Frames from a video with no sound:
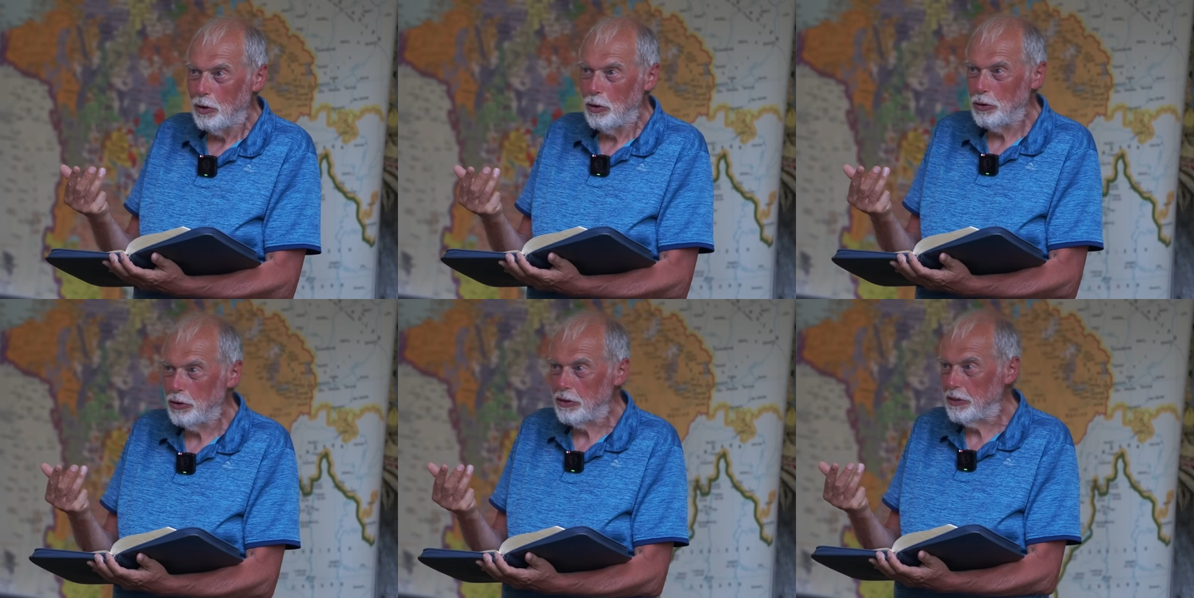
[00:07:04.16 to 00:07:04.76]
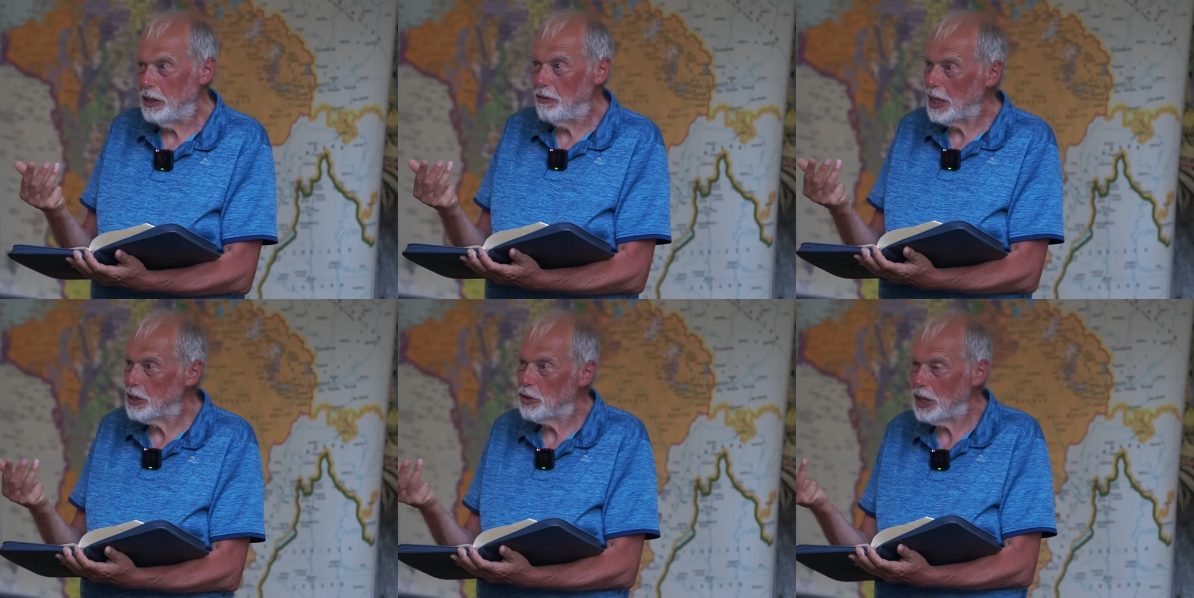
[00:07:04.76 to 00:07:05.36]
Und die
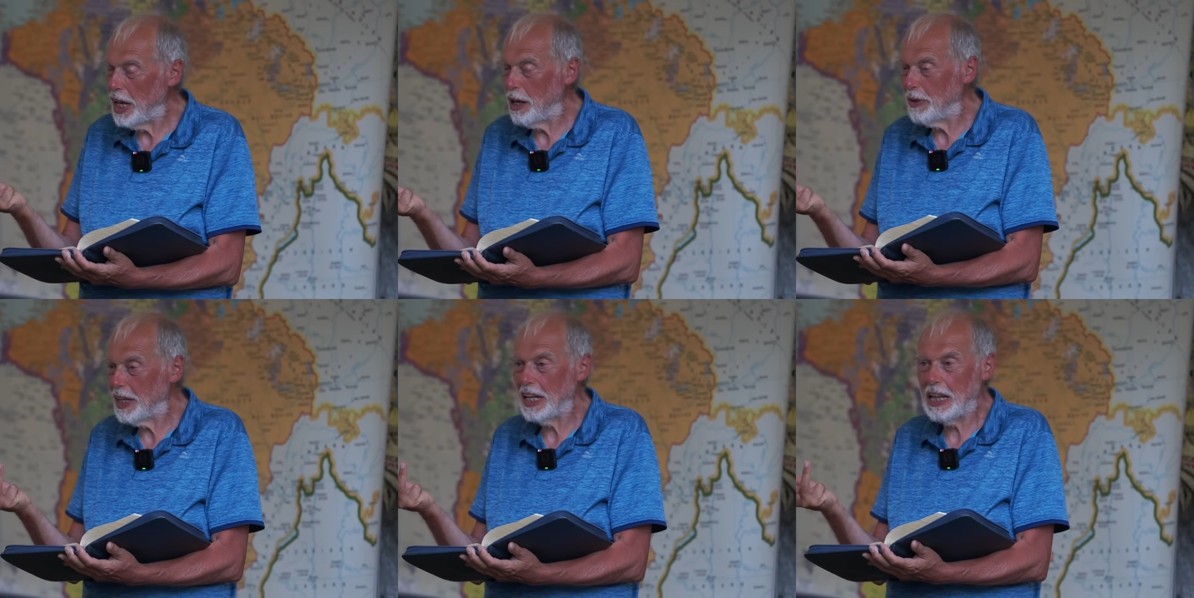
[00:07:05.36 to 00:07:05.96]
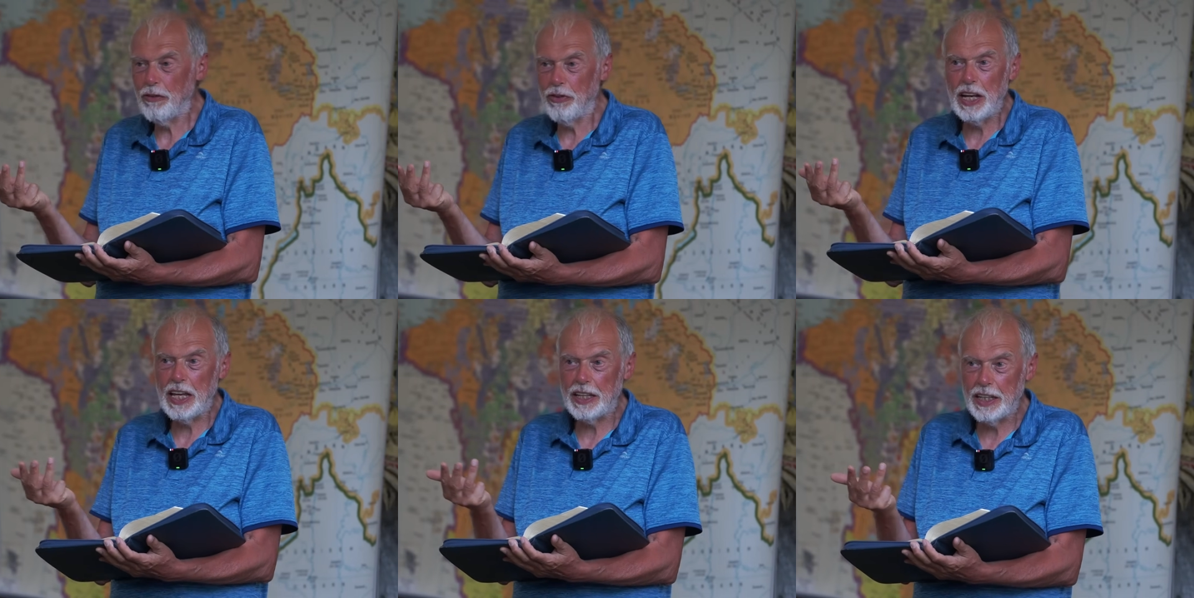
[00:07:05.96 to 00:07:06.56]
werden zu jenem Drittel
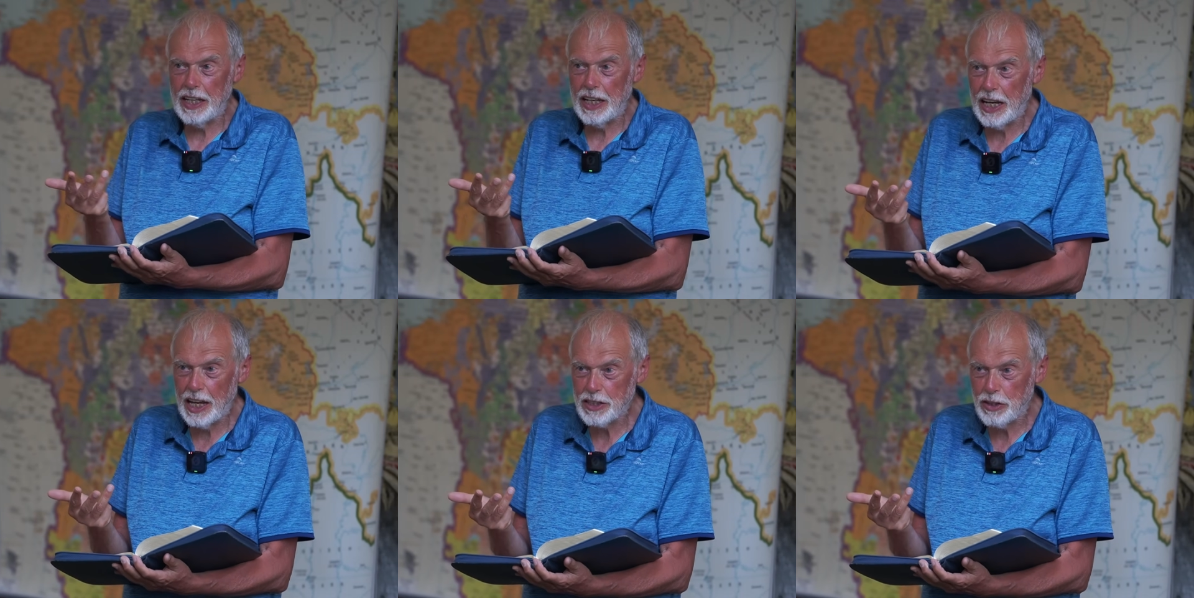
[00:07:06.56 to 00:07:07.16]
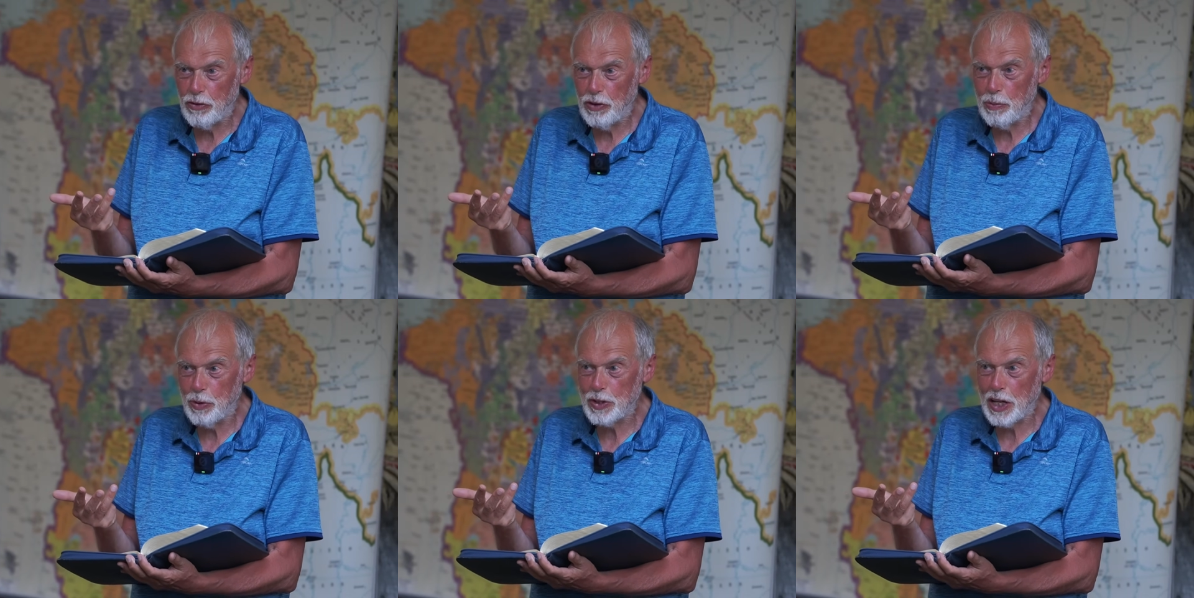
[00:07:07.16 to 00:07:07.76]
vernichtet in den ersten
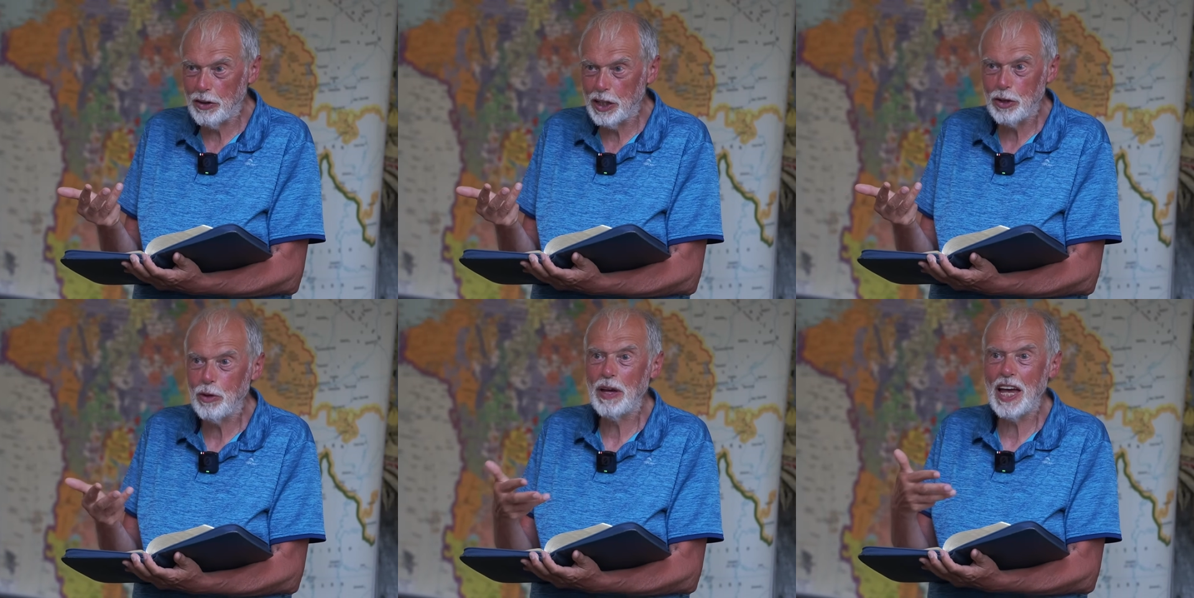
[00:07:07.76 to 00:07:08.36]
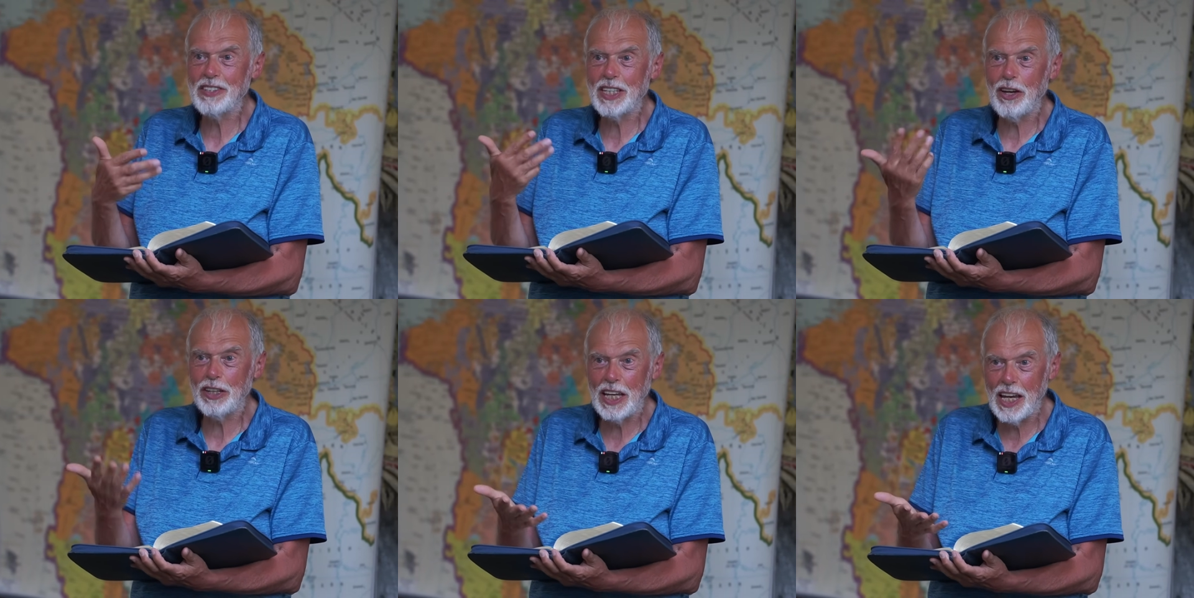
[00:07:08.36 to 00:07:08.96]
vier Posaunen. Darum heißt
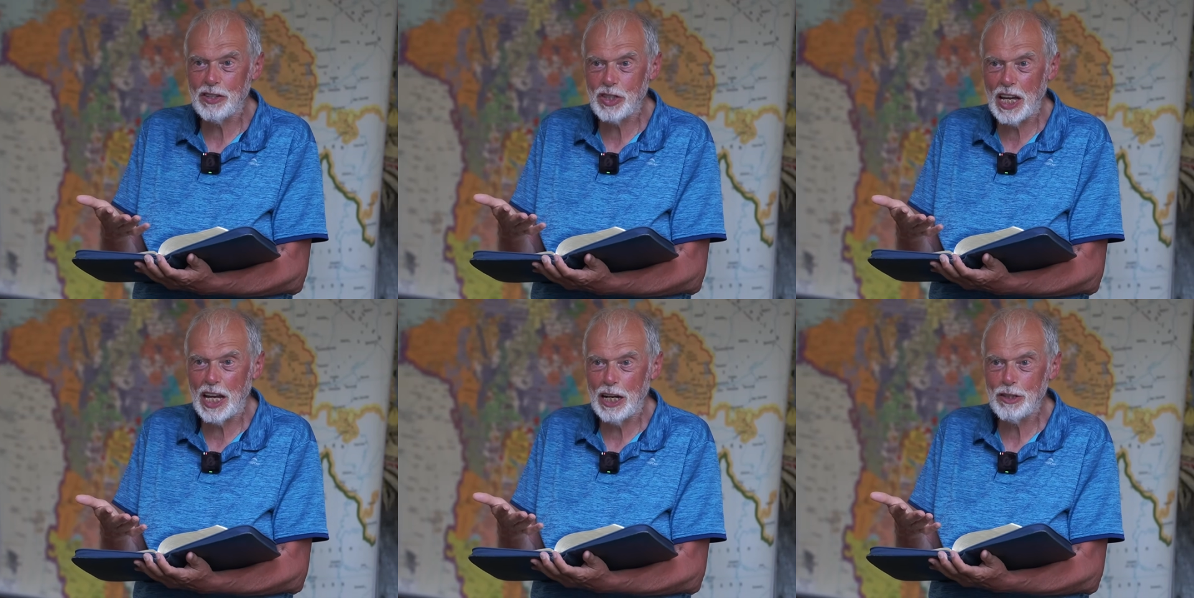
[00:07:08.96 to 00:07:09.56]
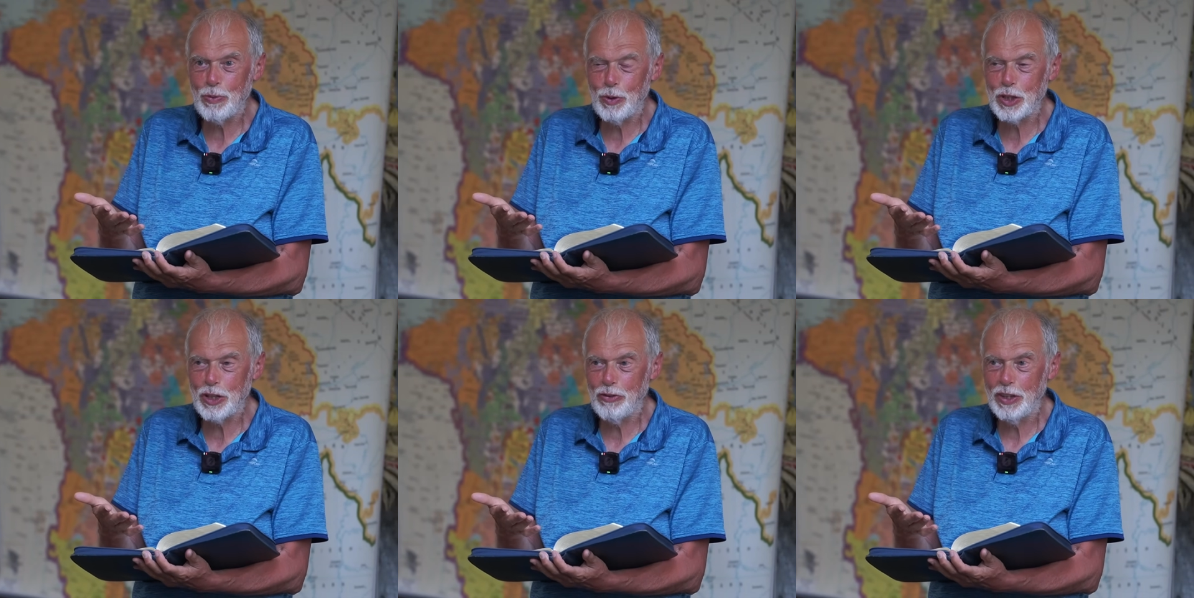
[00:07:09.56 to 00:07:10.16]
ja auch die erste
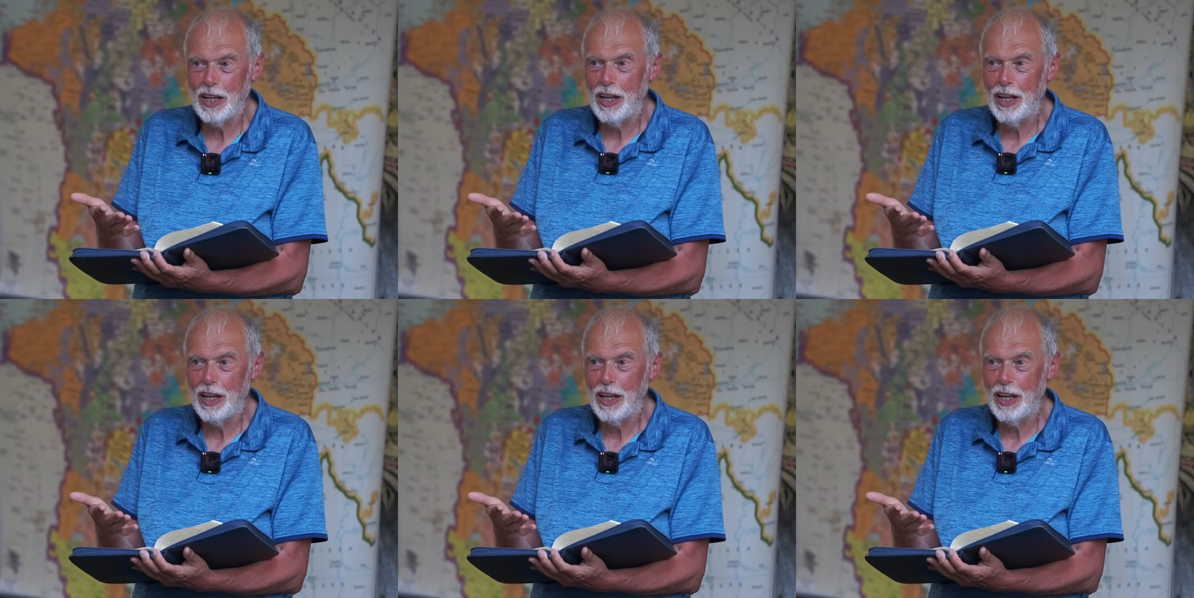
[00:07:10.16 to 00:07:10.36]
Engelsbotschaft,